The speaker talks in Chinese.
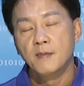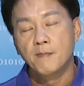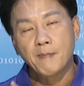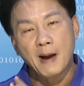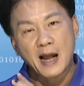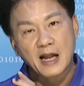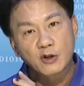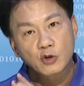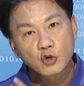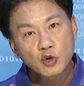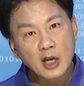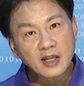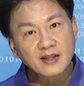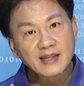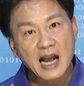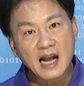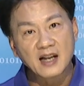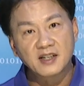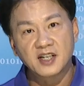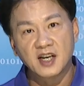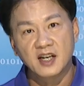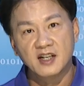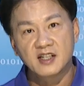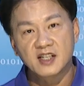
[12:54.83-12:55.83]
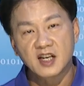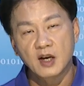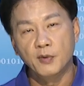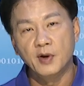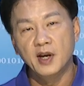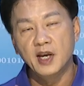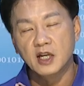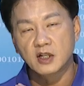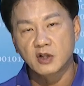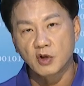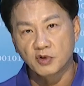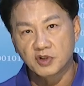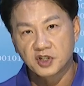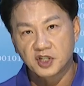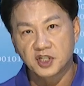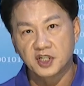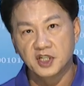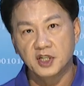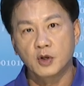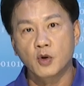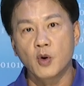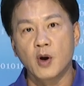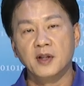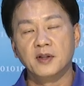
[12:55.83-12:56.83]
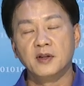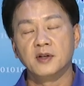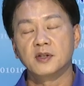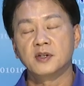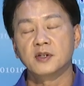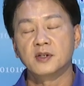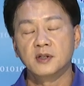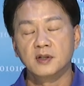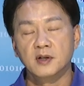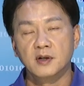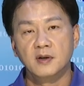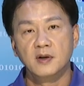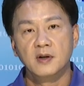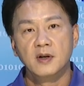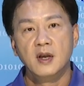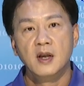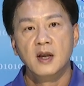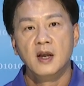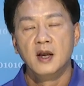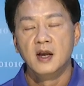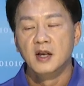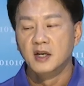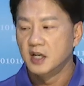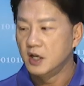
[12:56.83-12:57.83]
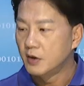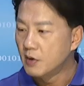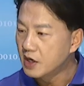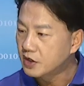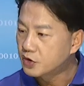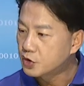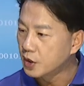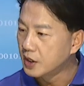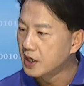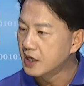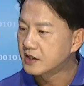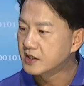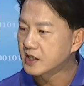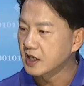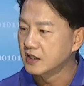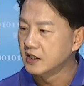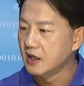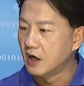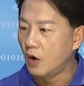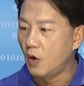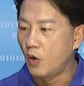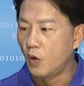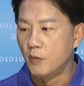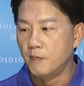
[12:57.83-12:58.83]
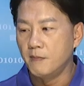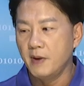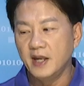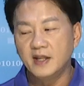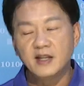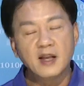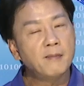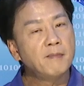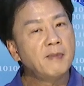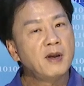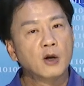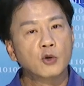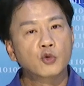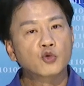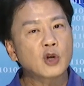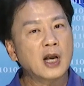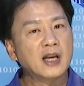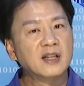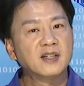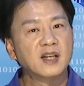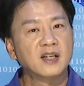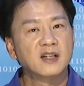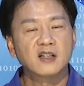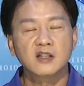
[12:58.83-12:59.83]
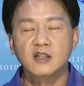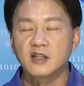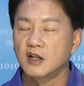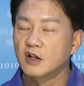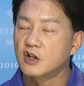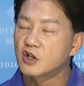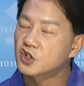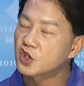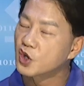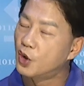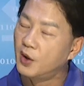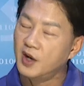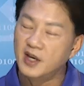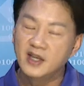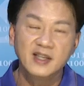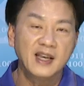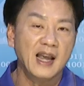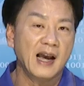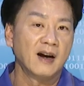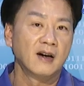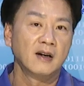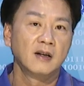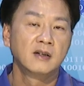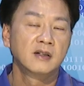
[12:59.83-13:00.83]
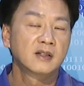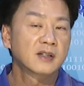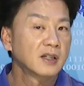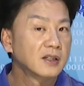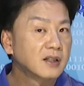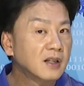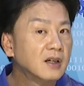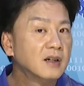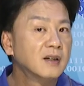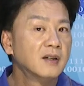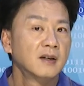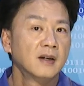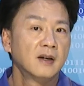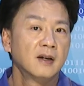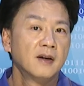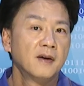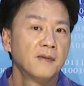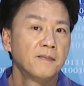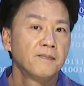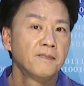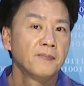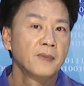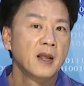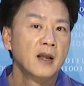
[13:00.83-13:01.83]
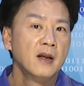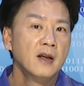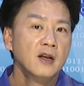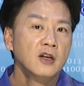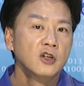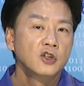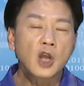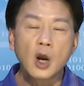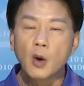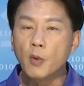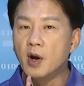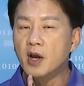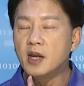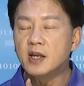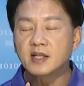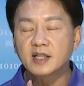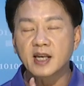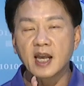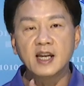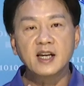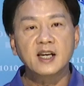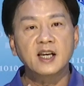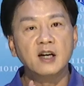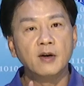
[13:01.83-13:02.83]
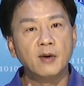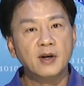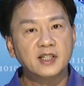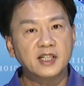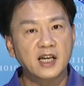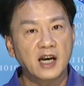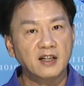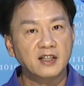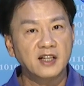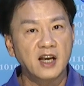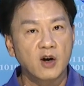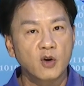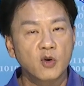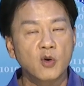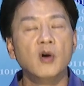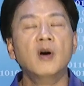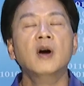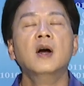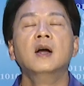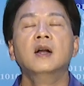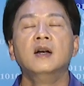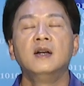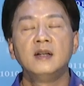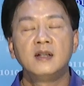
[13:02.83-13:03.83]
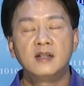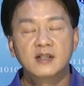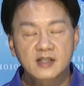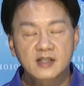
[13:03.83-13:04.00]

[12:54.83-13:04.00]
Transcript: 把赚大钱成为一种习惯的时候，你会觉得真的哦，每天没有赚钱就觉得手很痒，真的。所以我一直跟各位强调过，你